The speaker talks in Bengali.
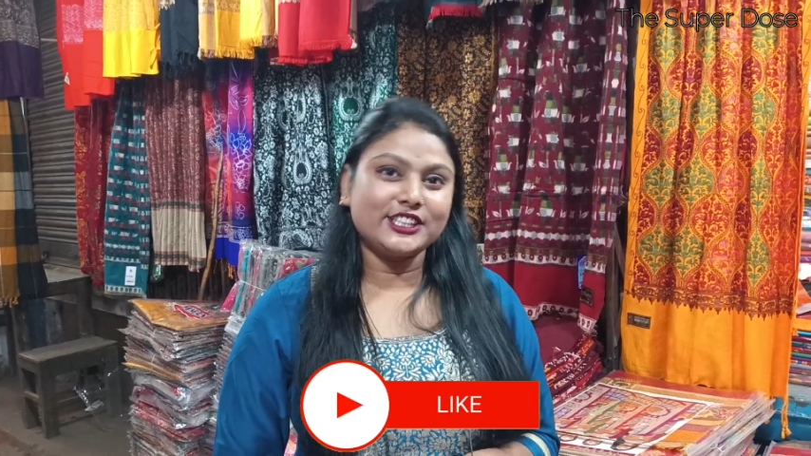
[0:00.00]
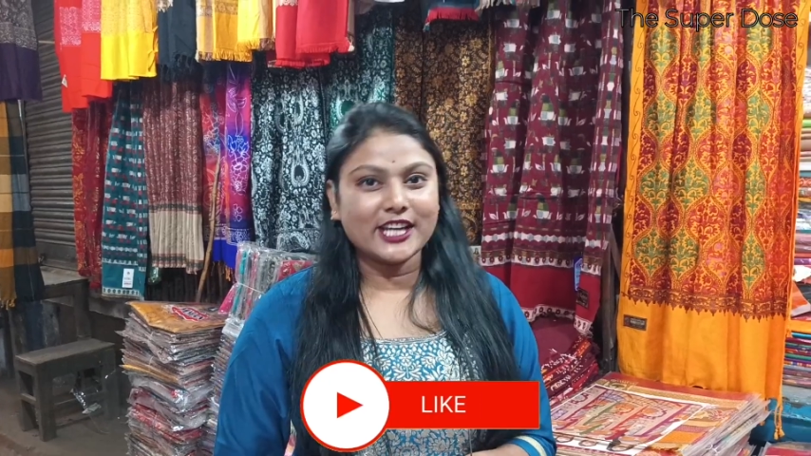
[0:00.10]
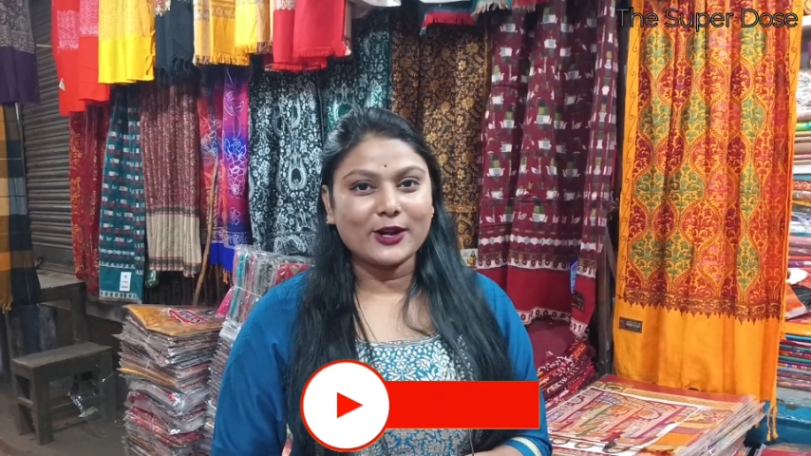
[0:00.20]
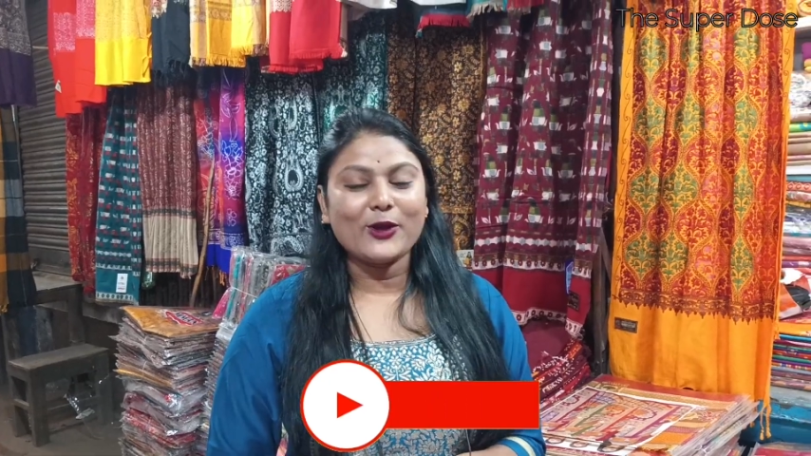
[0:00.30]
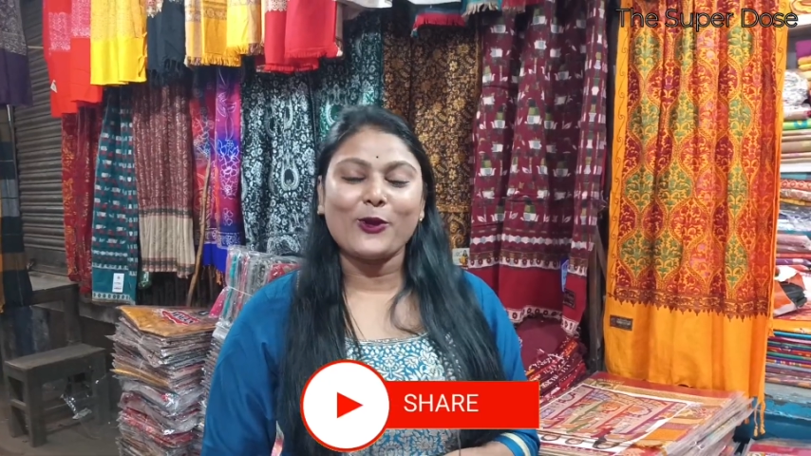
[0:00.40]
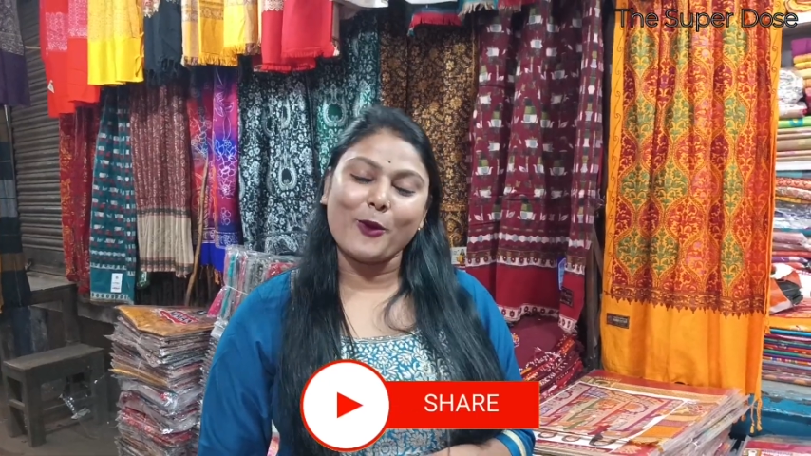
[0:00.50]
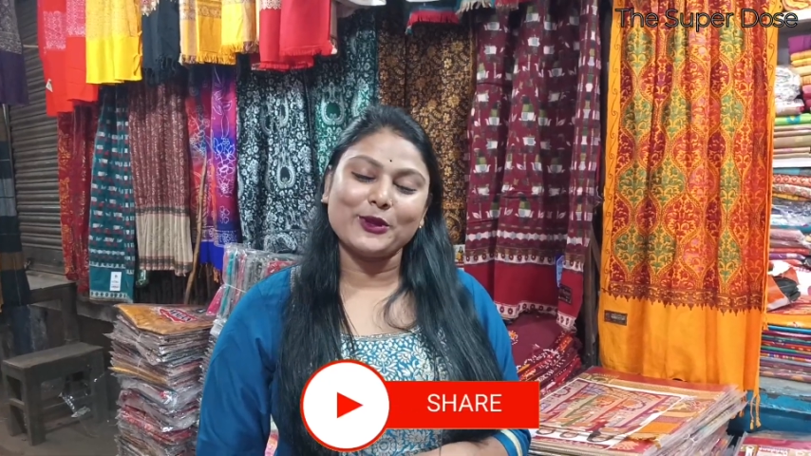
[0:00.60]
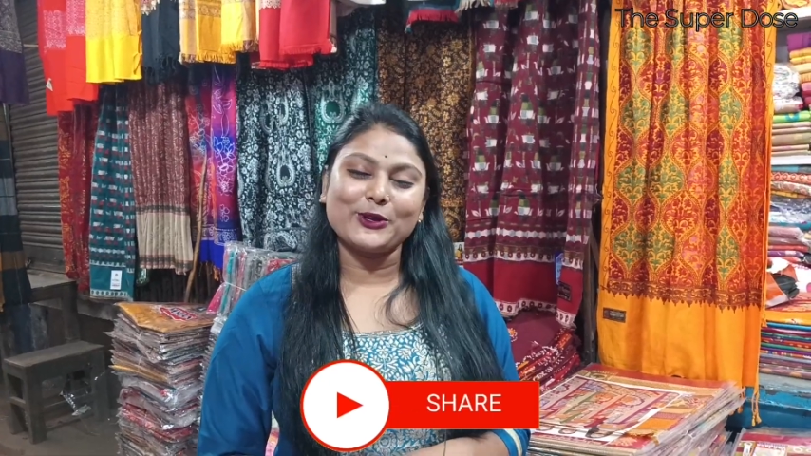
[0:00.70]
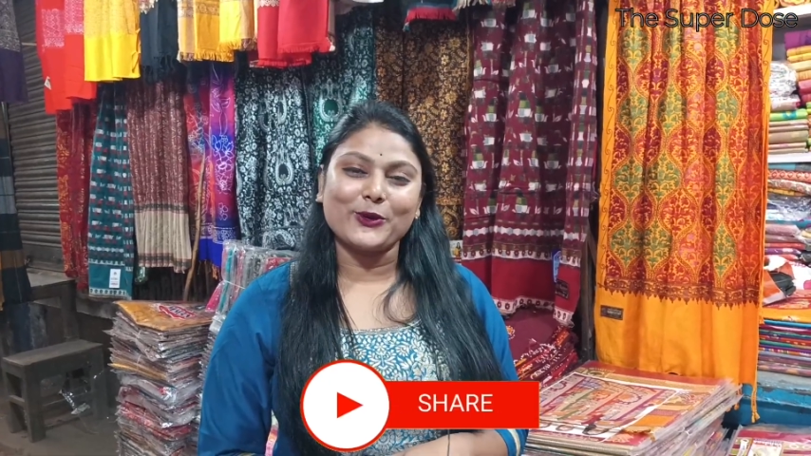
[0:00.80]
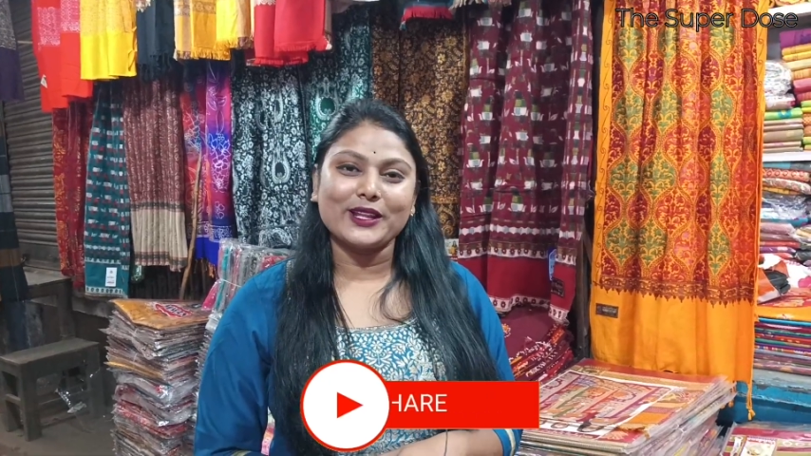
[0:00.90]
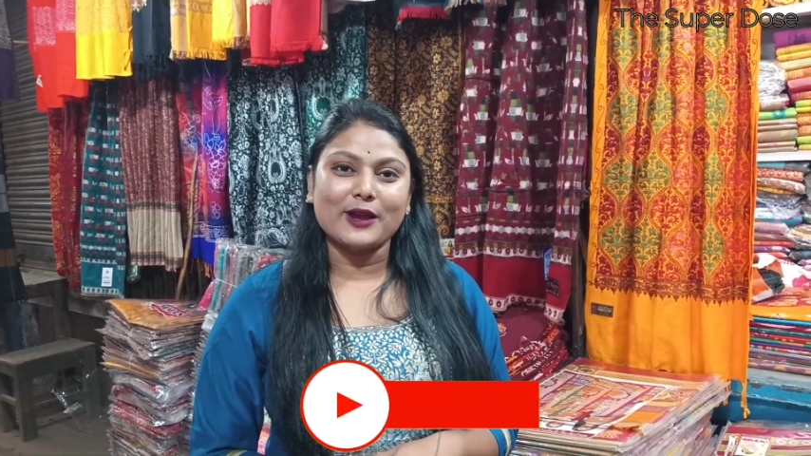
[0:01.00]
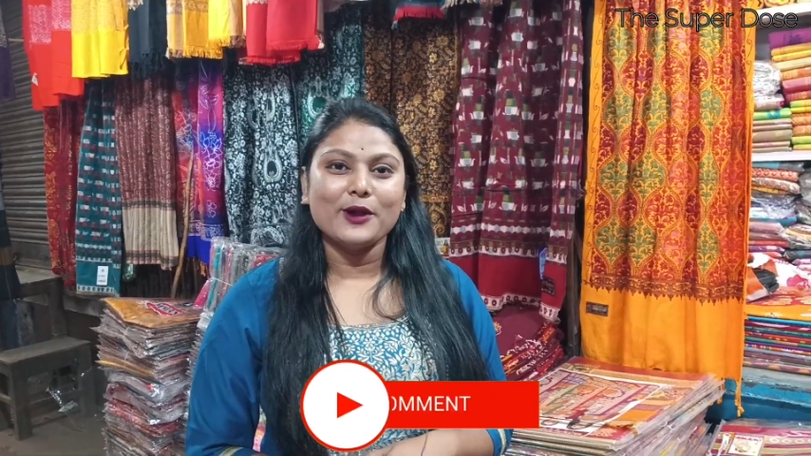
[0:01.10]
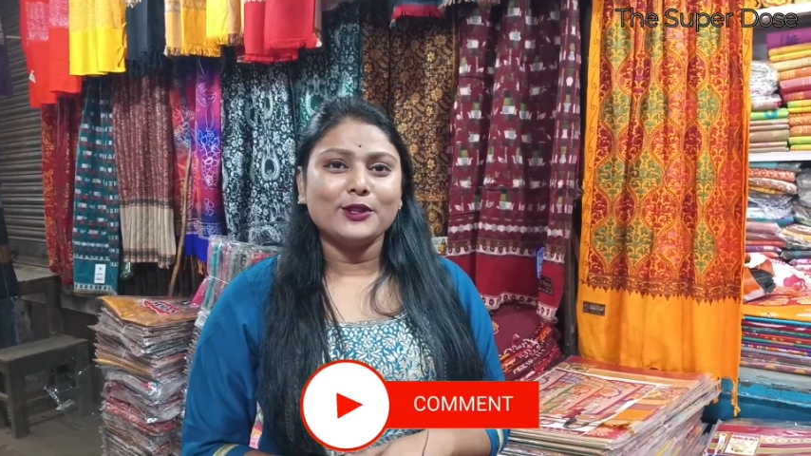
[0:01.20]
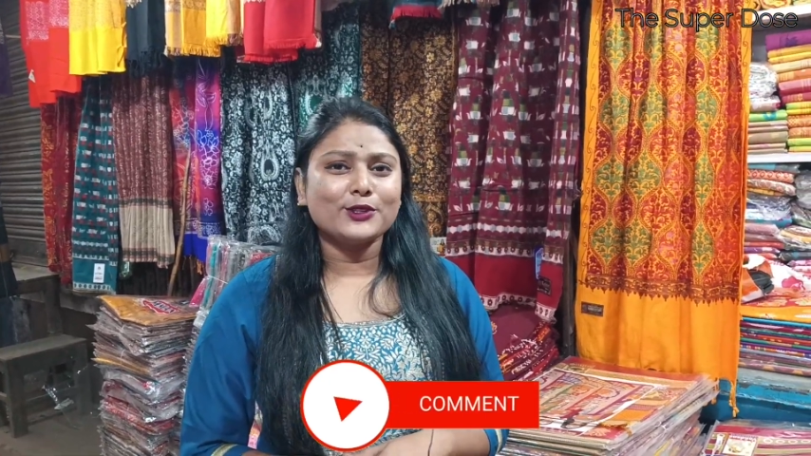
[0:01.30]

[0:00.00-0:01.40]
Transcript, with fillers: শেয়ার ও কমেন্ট করে দাও